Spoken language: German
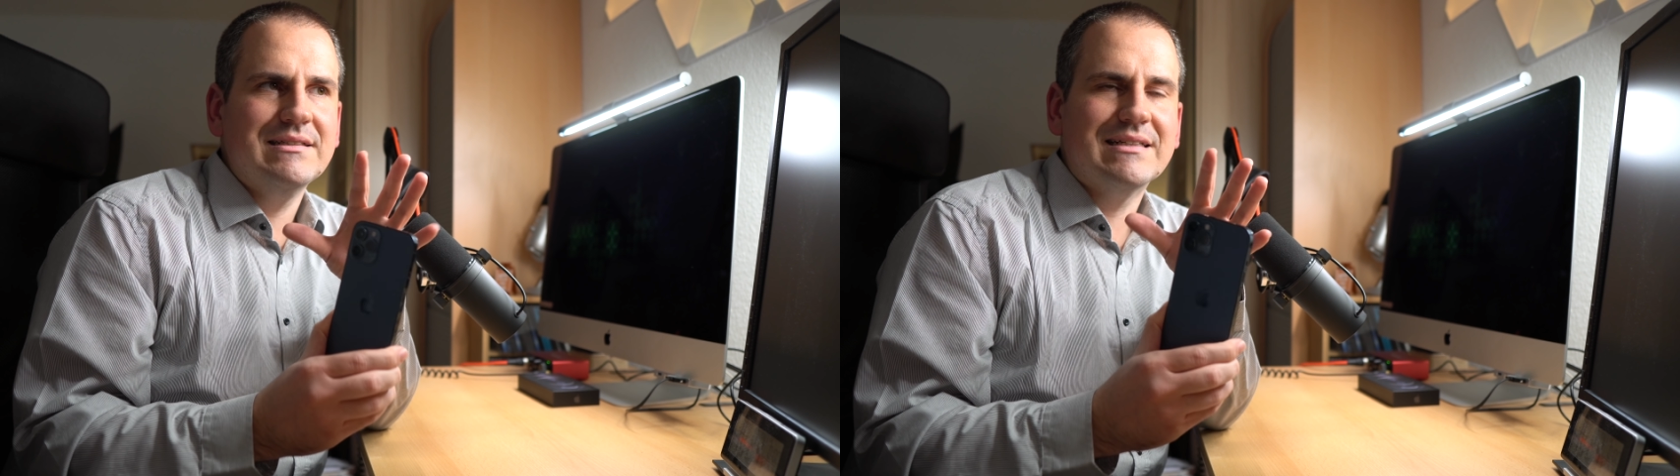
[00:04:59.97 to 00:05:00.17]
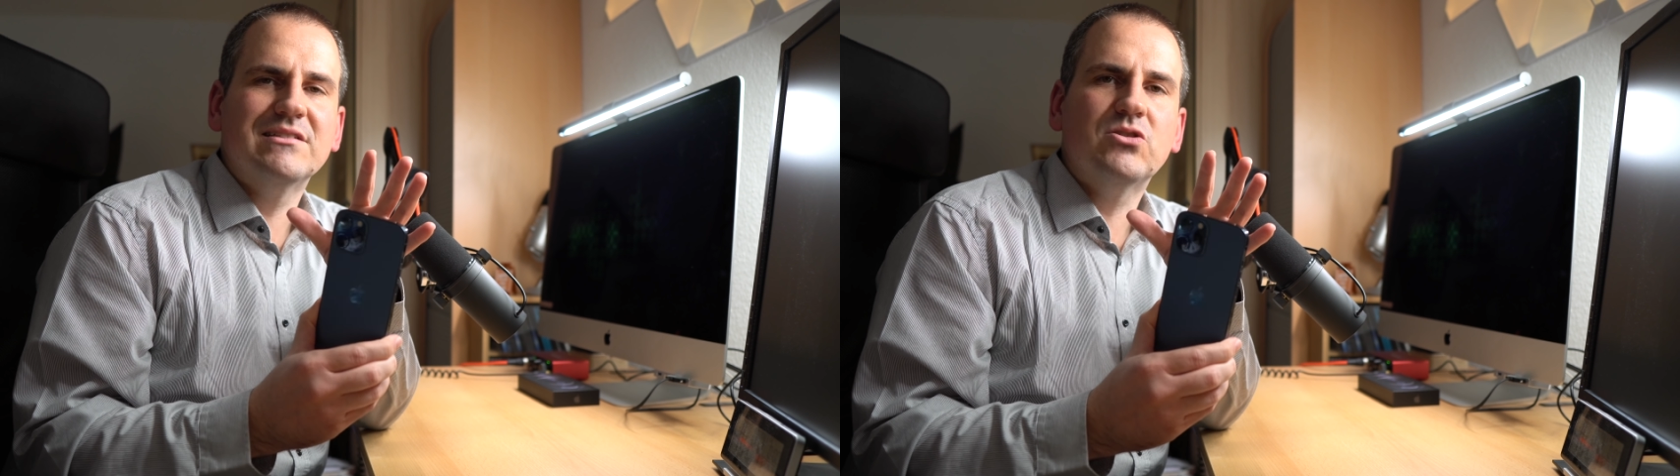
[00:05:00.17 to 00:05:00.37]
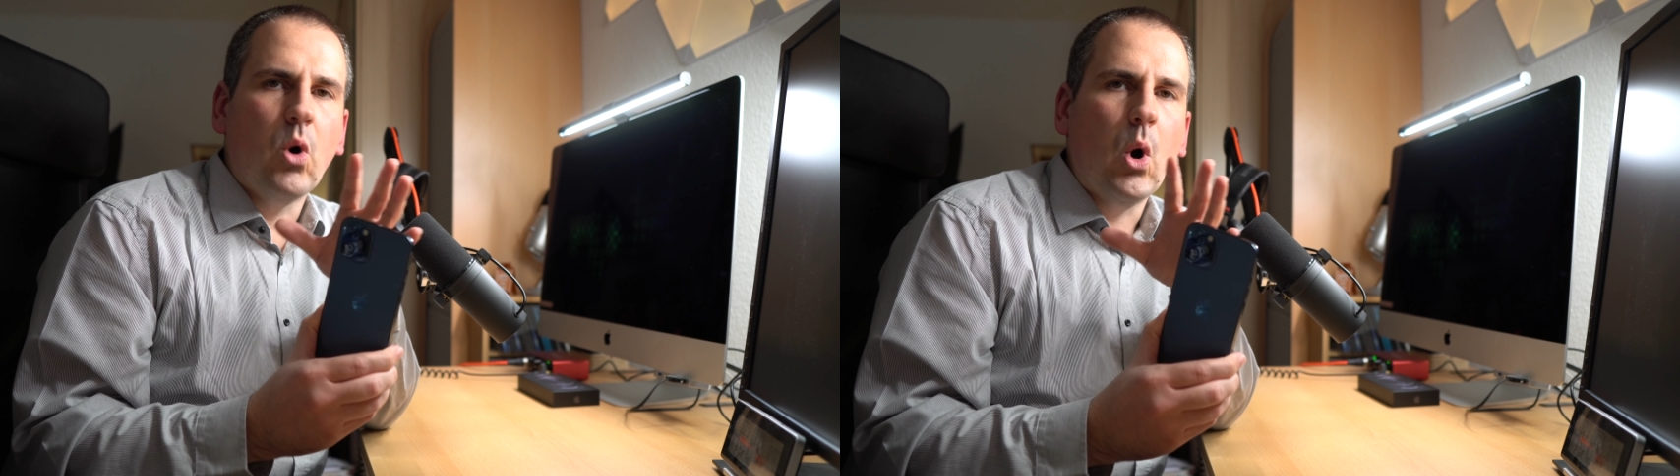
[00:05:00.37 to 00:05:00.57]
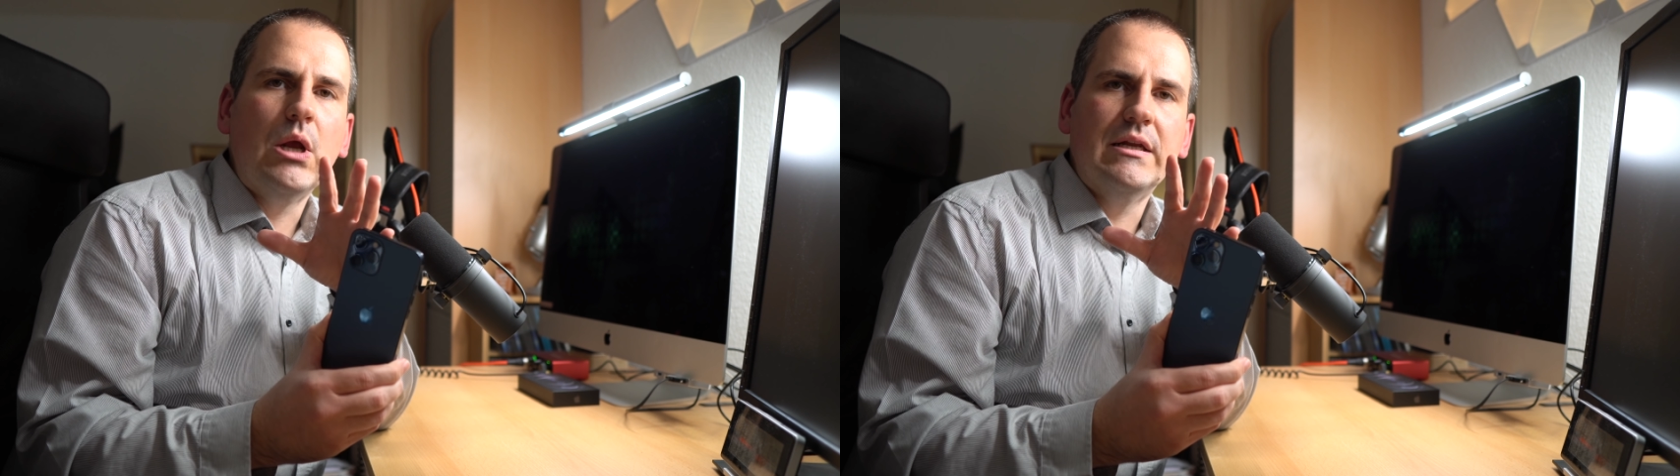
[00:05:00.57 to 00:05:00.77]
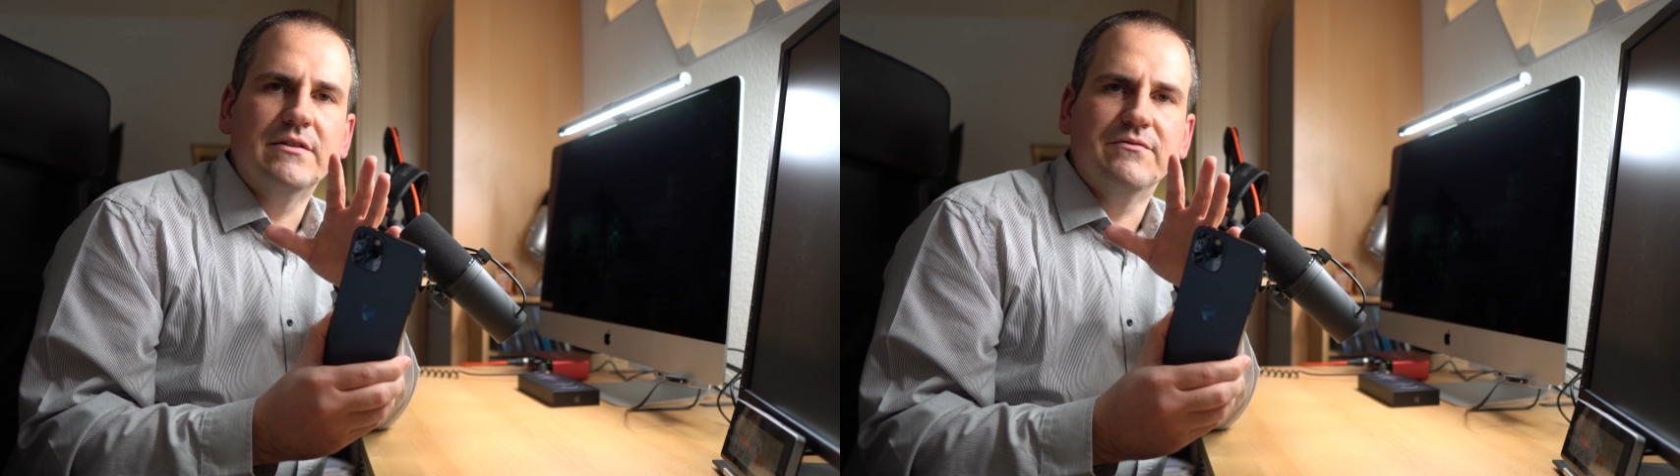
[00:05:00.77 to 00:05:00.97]
dass es
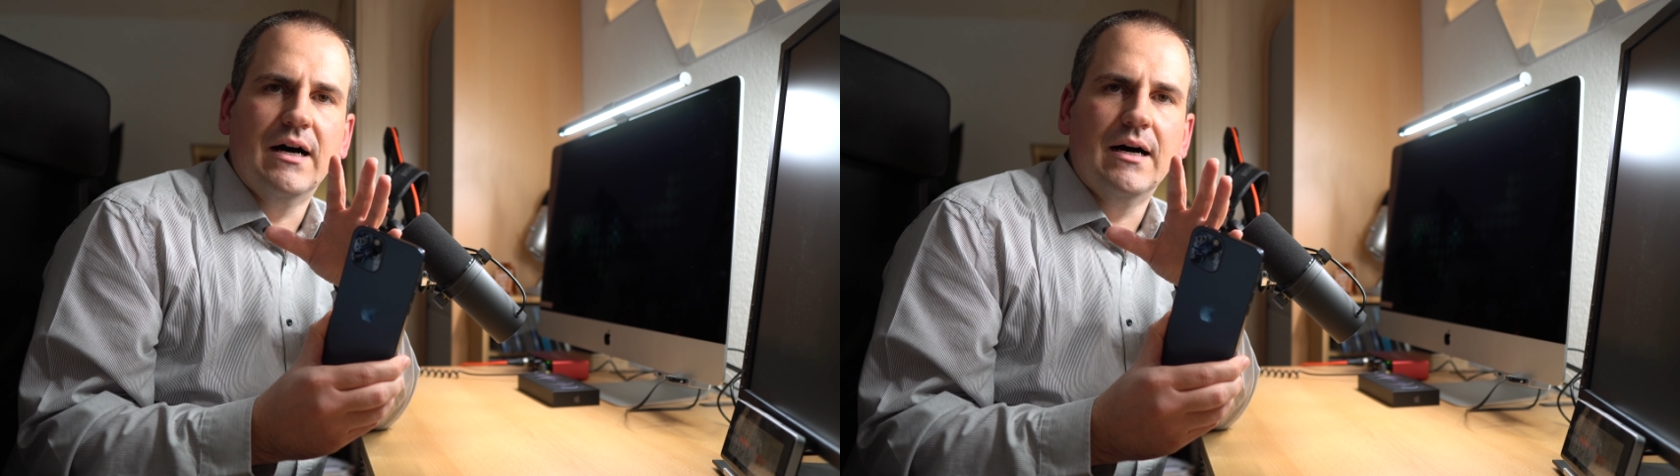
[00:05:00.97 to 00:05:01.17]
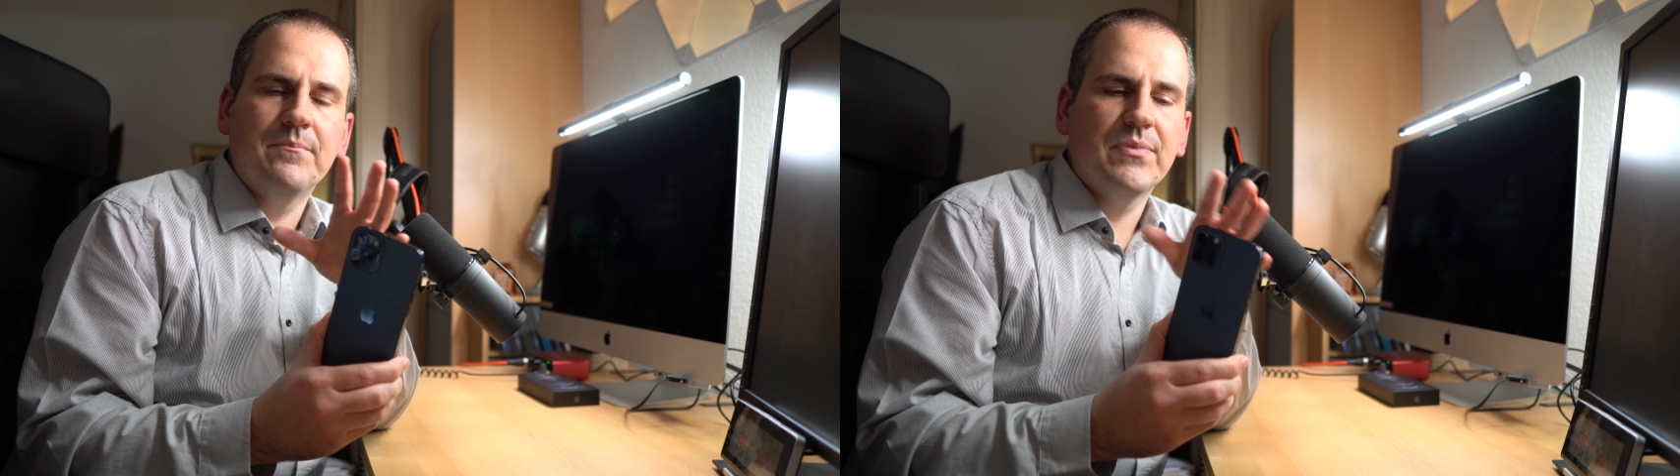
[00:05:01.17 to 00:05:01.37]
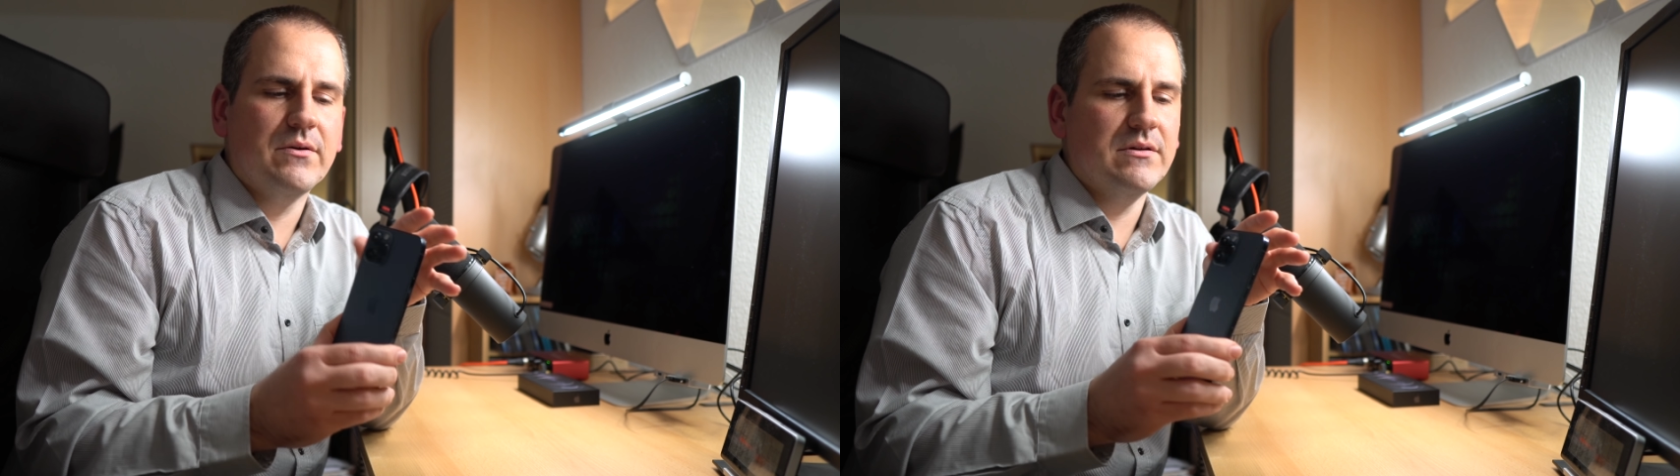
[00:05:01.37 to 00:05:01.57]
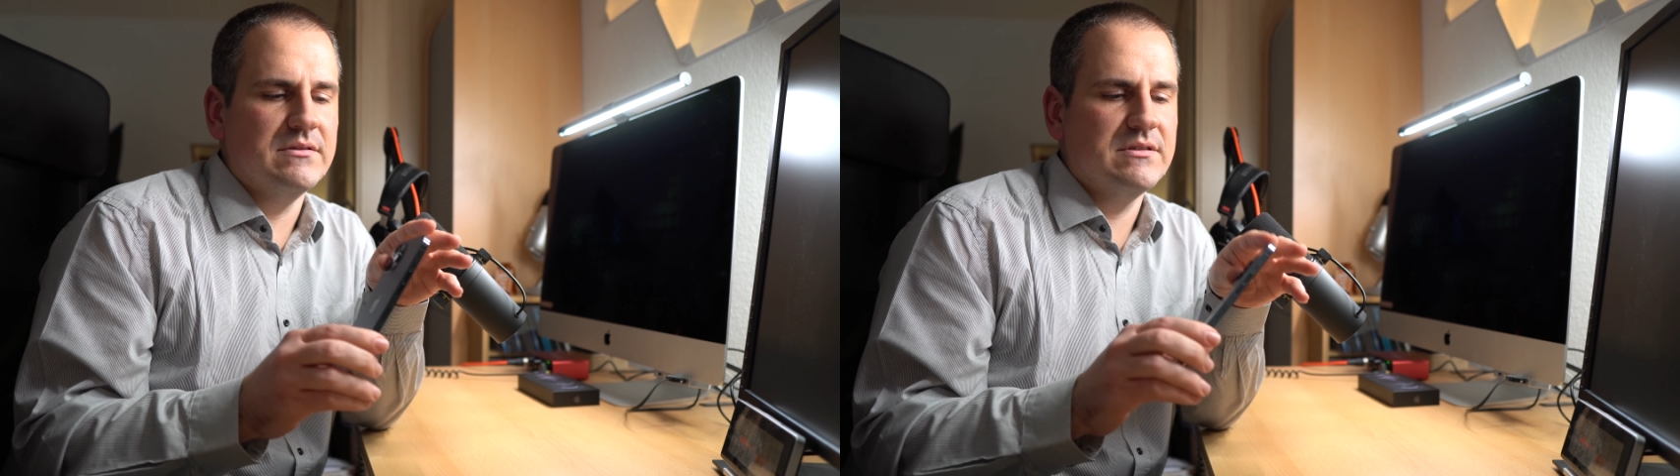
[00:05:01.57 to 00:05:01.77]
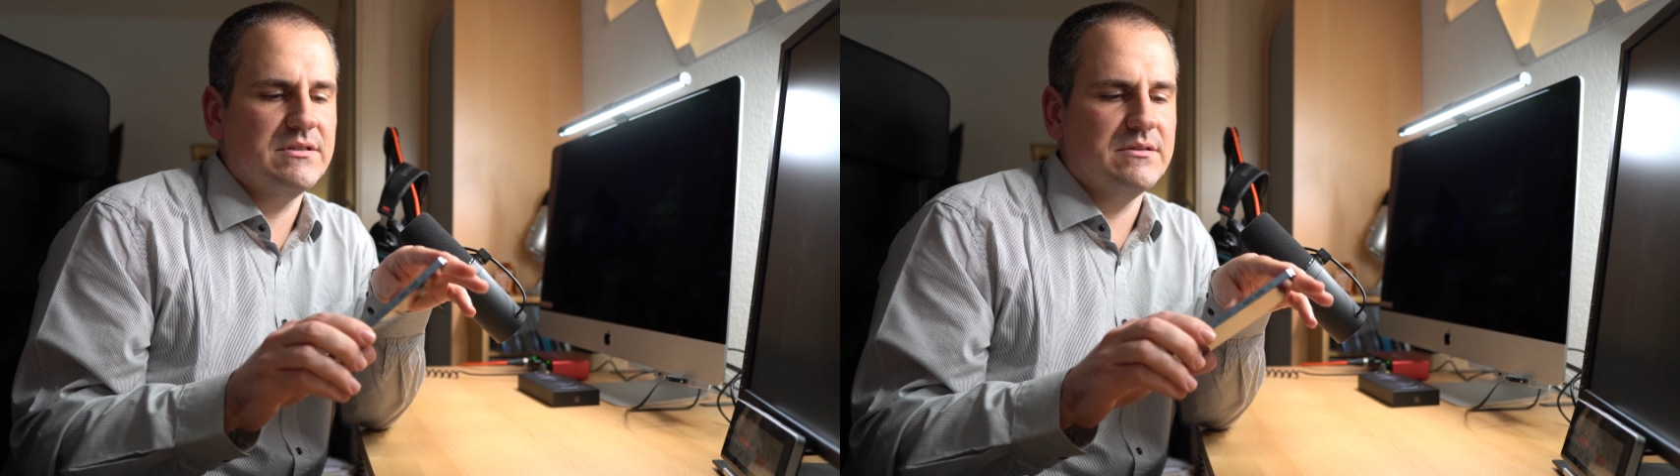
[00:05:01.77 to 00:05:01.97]
gräulich war.
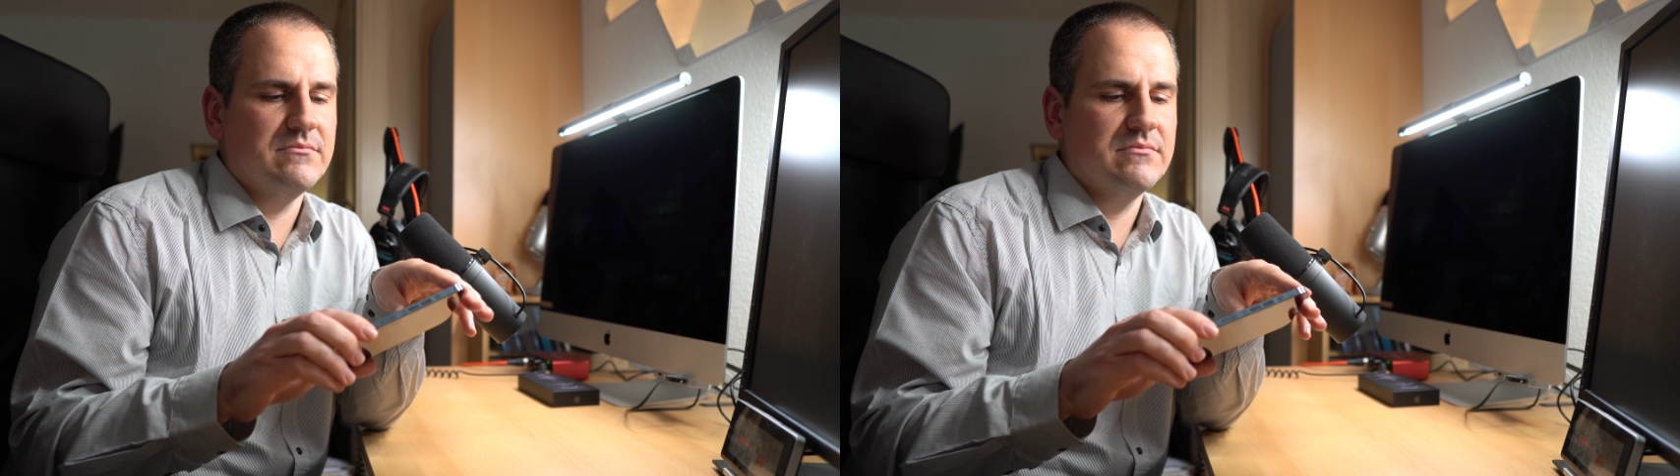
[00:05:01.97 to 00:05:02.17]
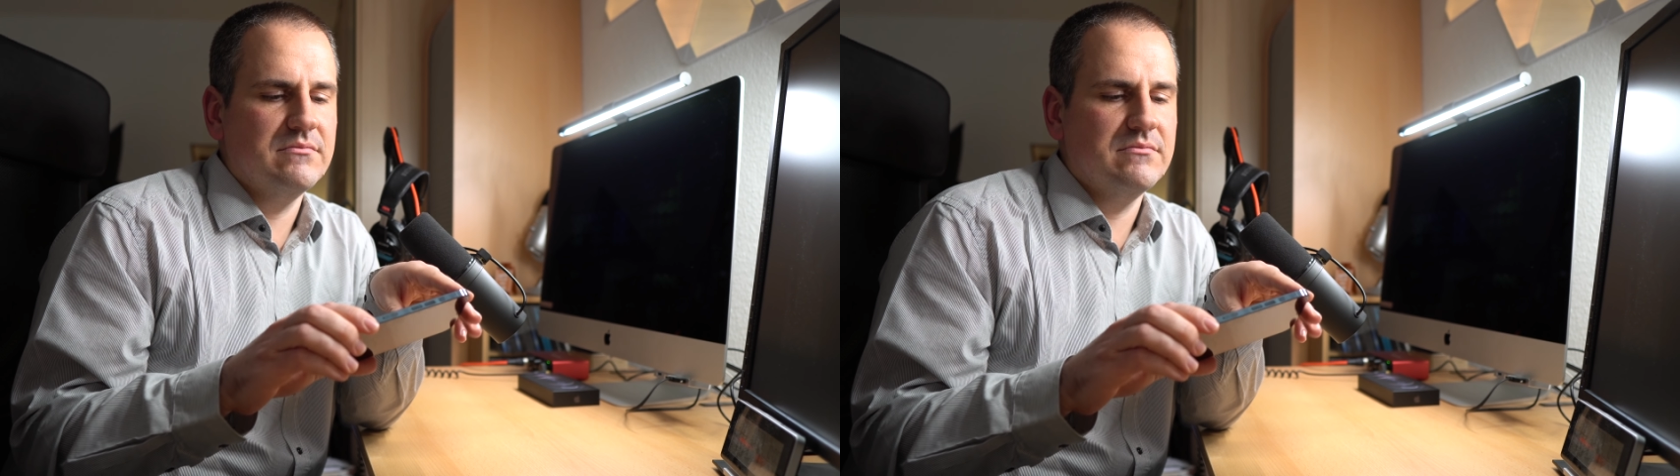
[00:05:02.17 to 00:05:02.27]
Und ähm,